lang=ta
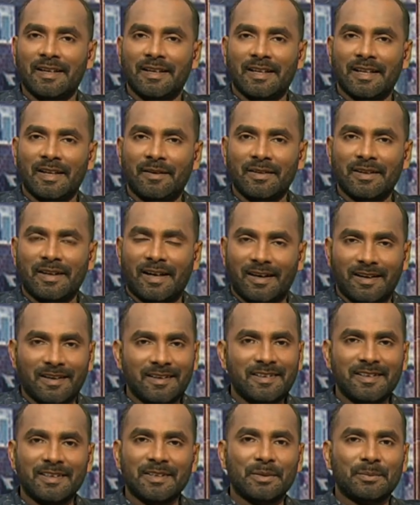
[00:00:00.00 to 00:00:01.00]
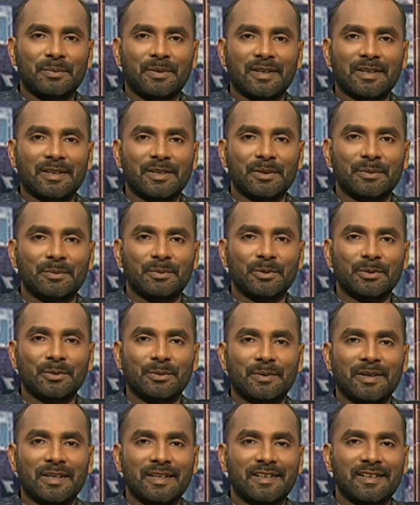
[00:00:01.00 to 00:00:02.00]
அதாவது அழகு என்று பார்க்கின்ற போது
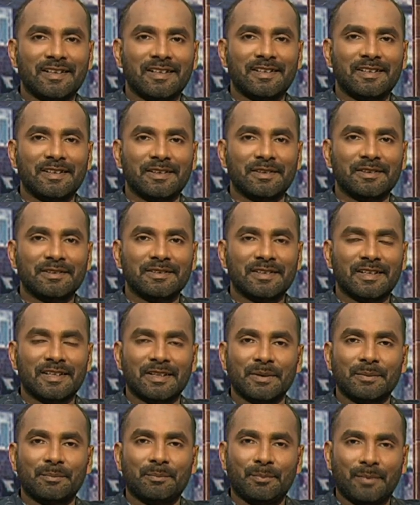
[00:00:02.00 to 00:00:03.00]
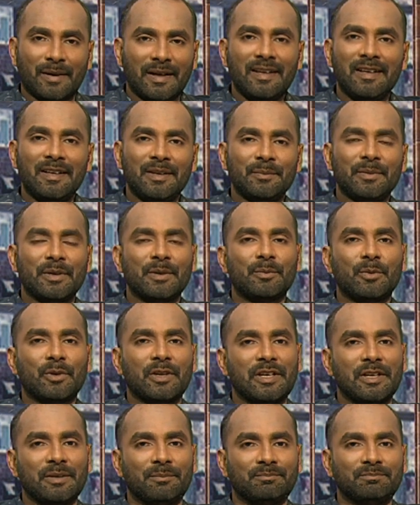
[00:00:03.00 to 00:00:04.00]
மனிதனுக்கு அந்த பல் மிக
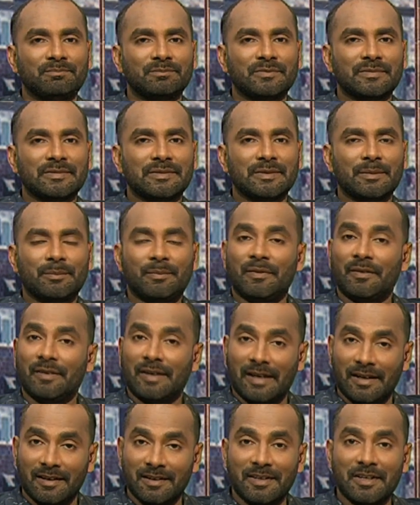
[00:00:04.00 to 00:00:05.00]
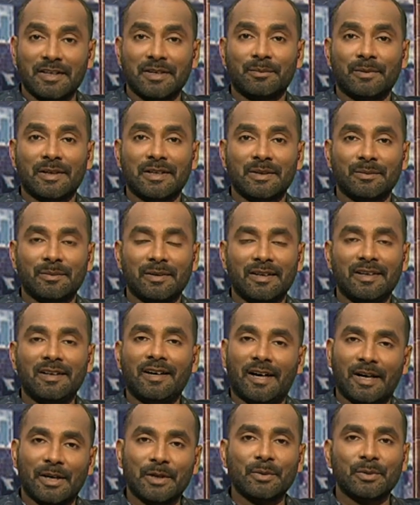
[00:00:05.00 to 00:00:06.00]
முக்கியம் அழகுக்கு மட்டுமல்ல
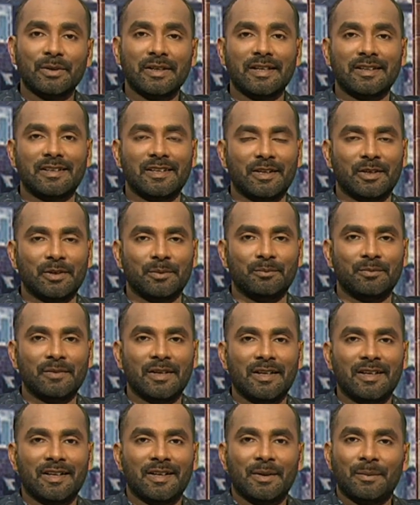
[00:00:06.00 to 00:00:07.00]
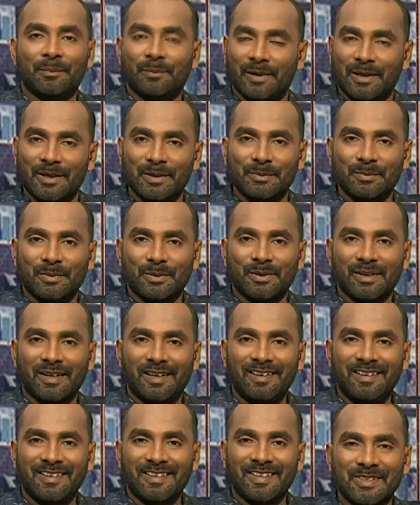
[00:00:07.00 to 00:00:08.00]
ஆரோக்கியத்திற்கும் பல்லு
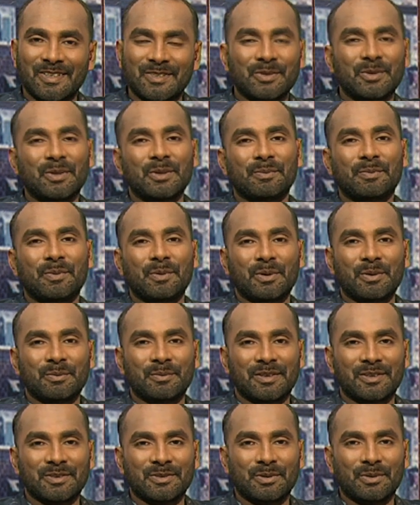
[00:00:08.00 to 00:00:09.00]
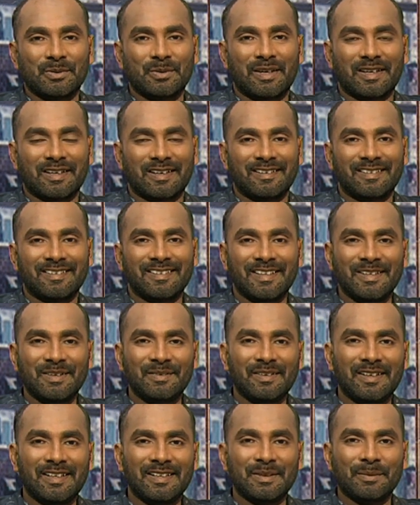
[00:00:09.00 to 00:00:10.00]
போனால் சொல்லு போகும் என்று சொல்லுவார்கள்
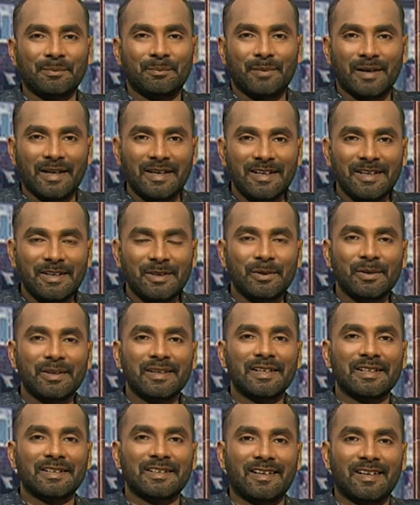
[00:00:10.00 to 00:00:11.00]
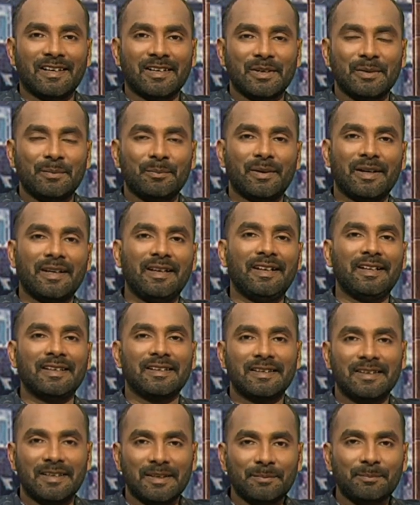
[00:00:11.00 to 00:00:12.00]
எனவே இந்த பல்லினுடைய தாக்கம் பல்லை
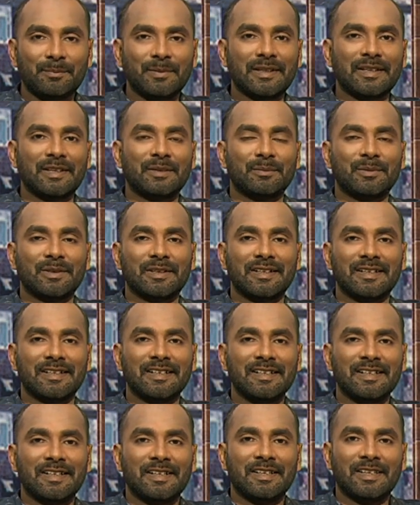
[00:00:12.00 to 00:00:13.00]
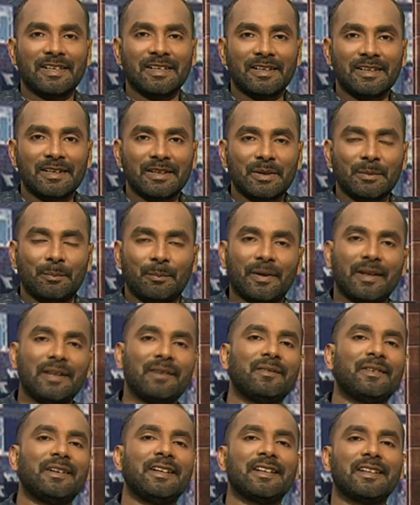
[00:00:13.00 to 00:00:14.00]
இழப்பது என்பது எங்களுக்கு பல
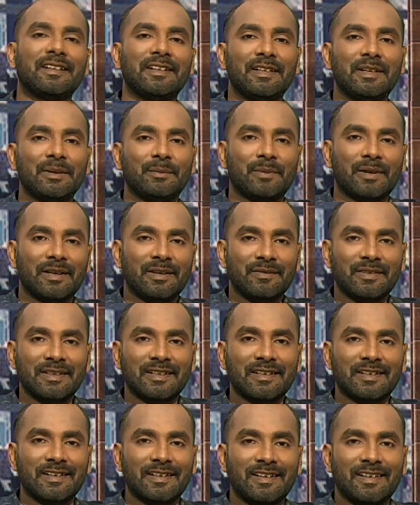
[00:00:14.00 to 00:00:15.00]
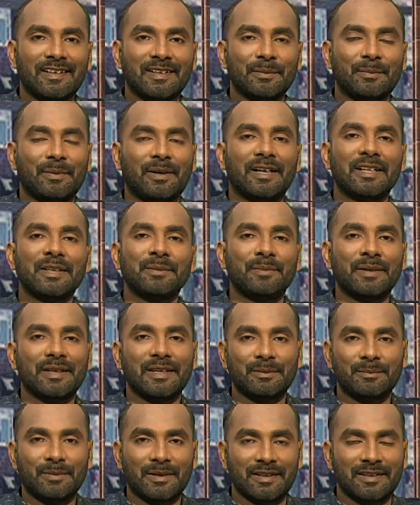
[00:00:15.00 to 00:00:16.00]
வழிகளிலே பல விதங்களிலே அது பாதிப்பை
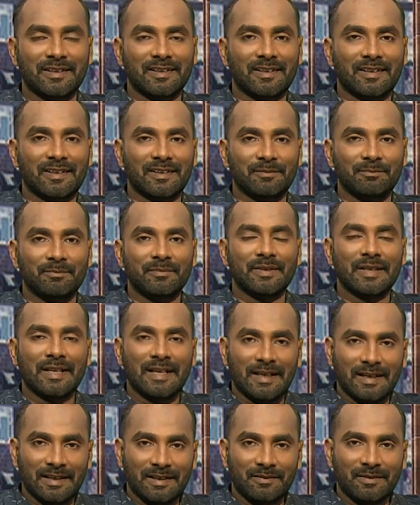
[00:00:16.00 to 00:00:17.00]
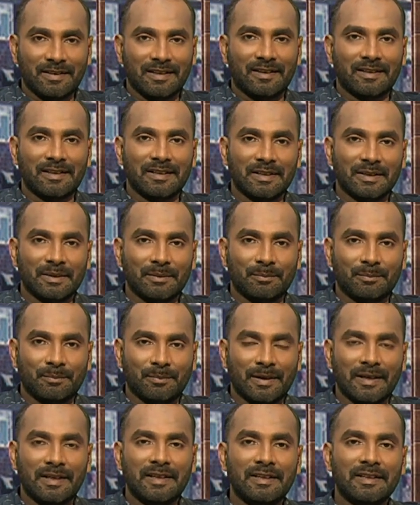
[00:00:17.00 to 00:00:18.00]
ஏற்படுத்துகிறது எனவே தான் இந்த
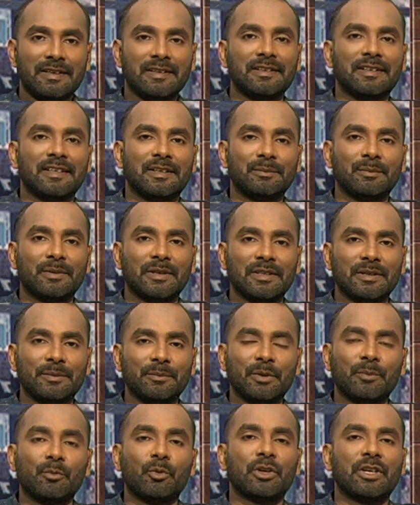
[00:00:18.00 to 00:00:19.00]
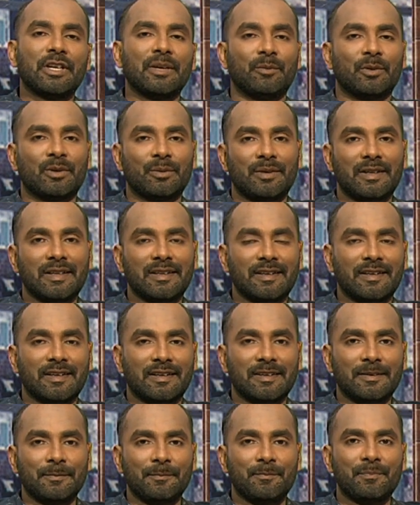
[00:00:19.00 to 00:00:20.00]
பல்லு என்பது மிக முக்கியம் ஒரு
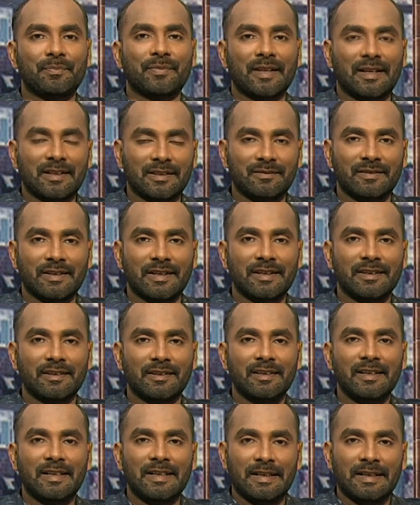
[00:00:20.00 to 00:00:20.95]
மனிதனுக்கு அந்த வகையில்